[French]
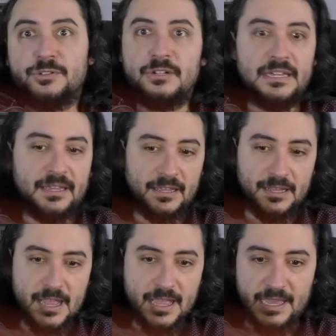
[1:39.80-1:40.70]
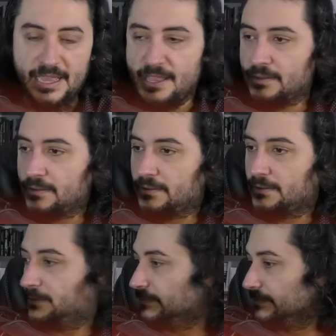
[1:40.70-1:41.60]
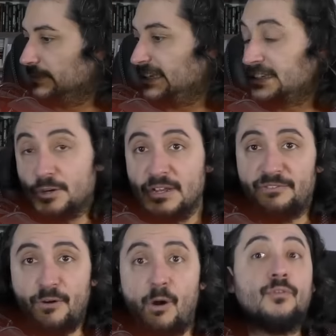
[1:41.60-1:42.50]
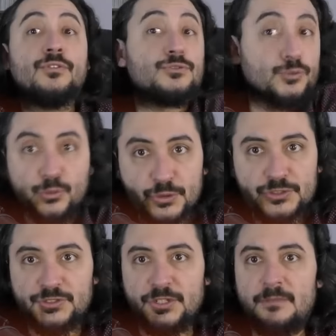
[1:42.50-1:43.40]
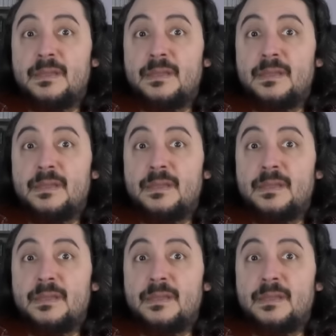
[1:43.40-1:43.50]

Lelay euh, et, Nicolas Faure, on veut tous,